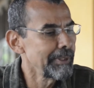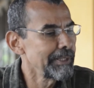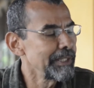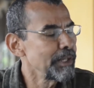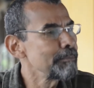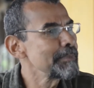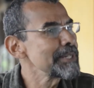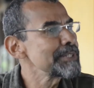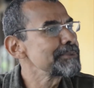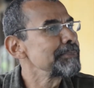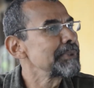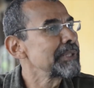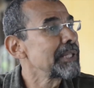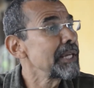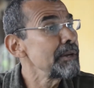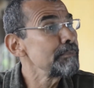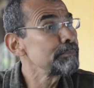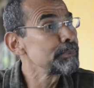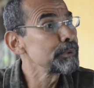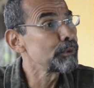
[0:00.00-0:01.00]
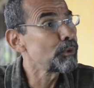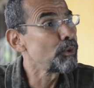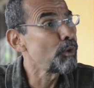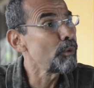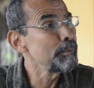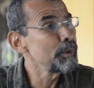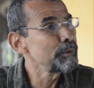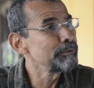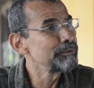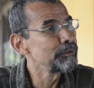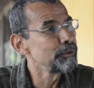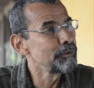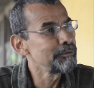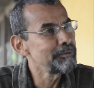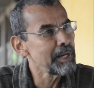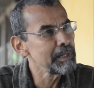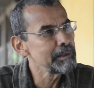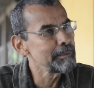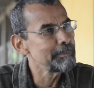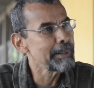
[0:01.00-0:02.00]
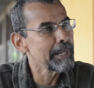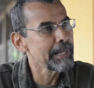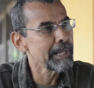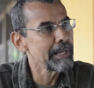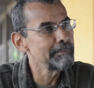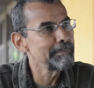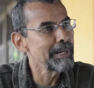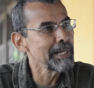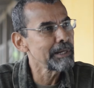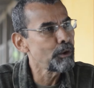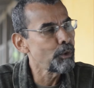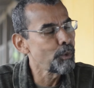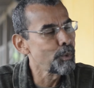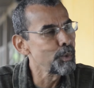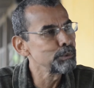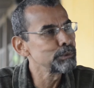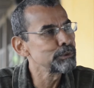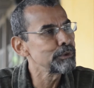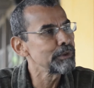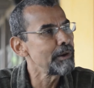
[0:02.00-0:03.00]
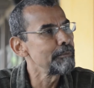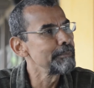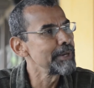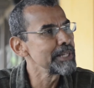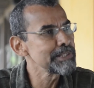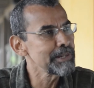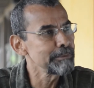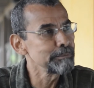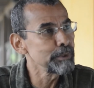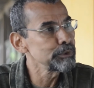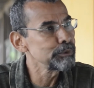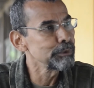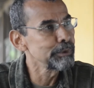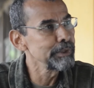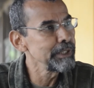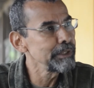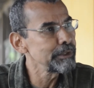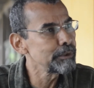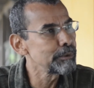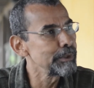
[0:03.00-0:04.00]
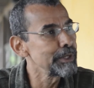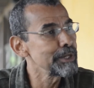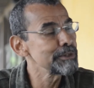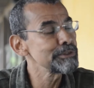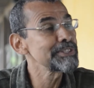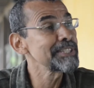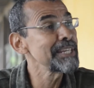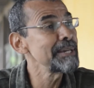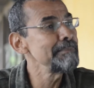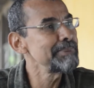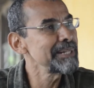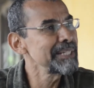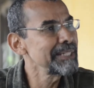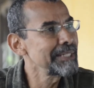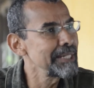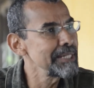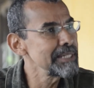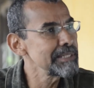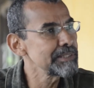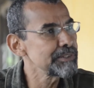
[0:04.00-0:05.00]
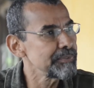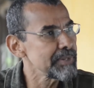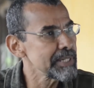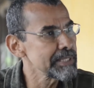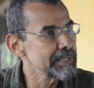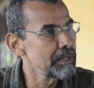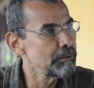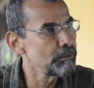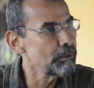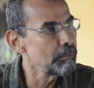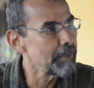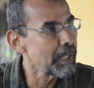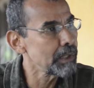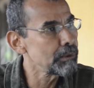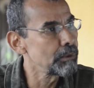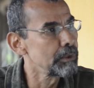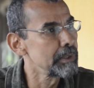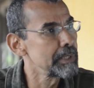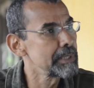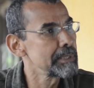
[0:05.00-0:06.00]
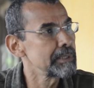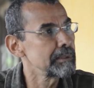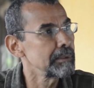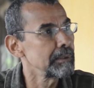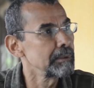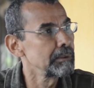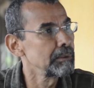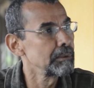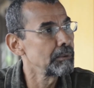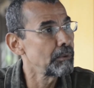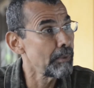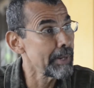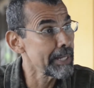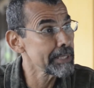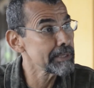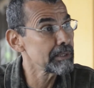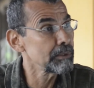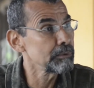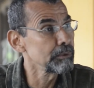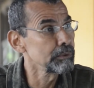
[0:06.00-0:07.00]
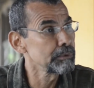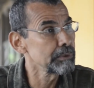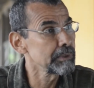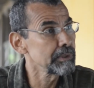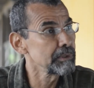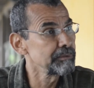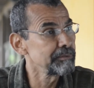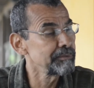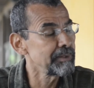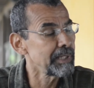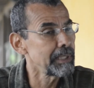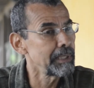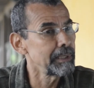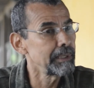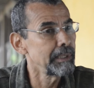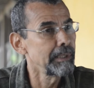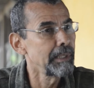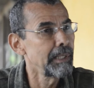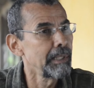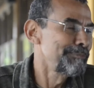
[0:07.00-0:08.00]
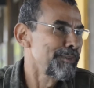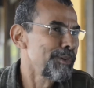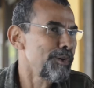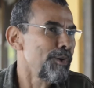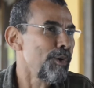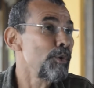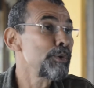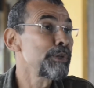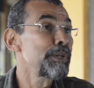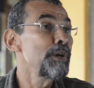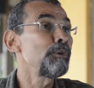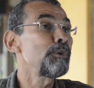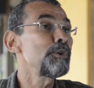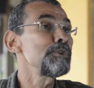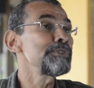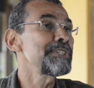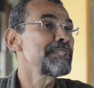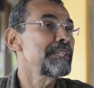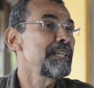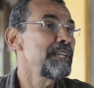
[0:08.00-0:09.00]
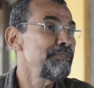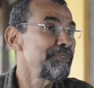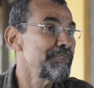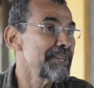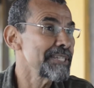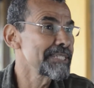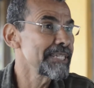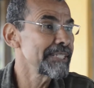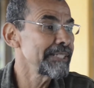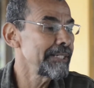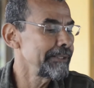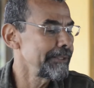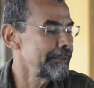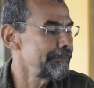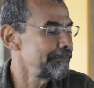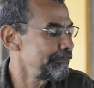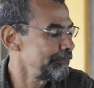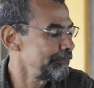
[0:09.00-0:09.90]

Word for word: e ao mesmo tempo, como o Vale do Paraíba culturalmente é muito rico, eu sempre quis fazer alguma coisa com essa cultura do vale. O que eu consegui fazer